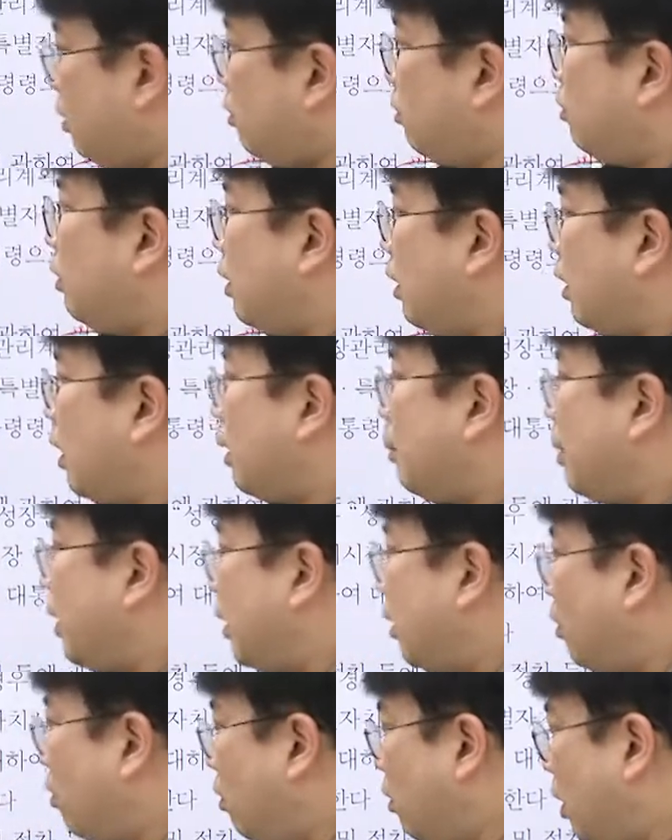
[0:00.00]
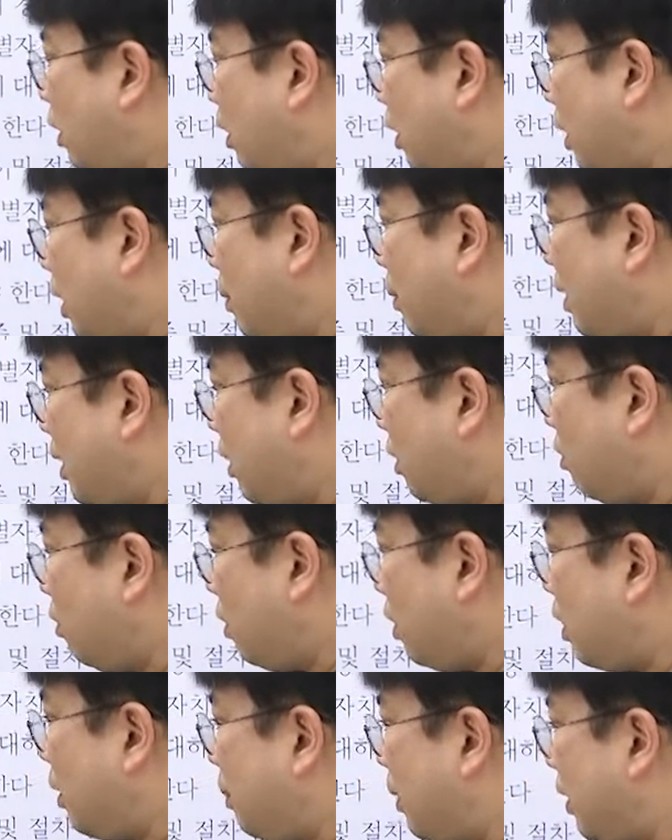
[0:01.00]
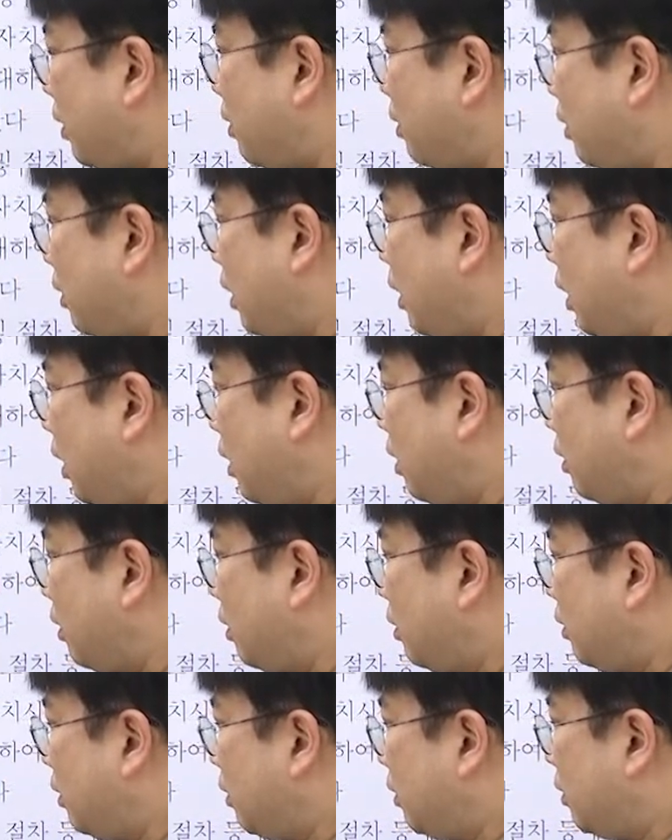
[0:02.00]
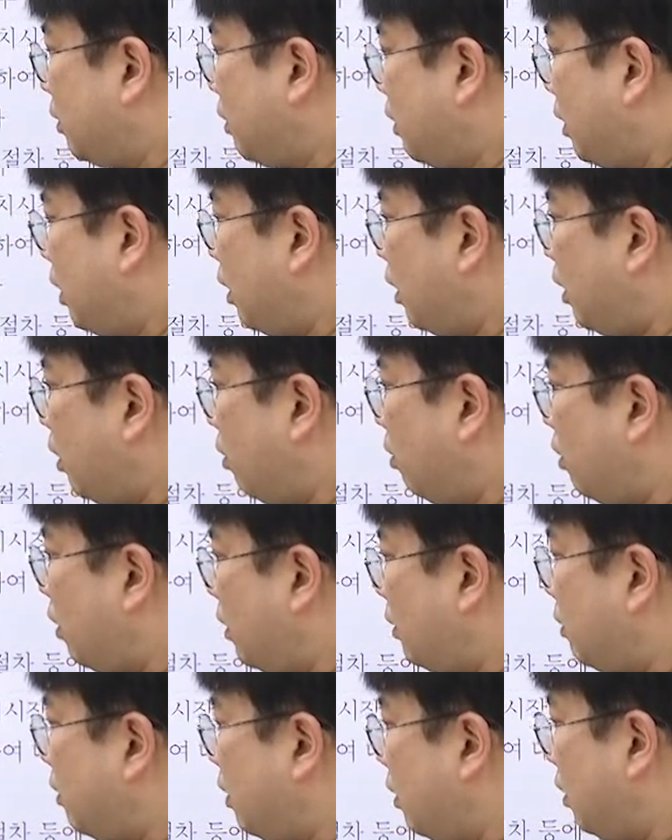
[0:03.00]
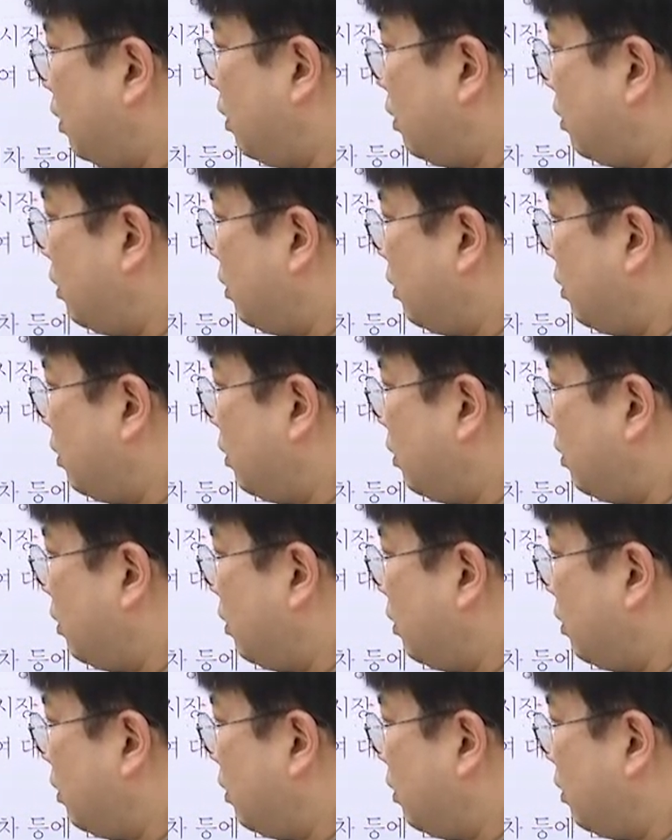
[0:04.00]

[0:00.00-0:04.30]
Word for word: 우리가 개발 행위 허가, 개발 행위 허가를 받을 때 행위 허가 시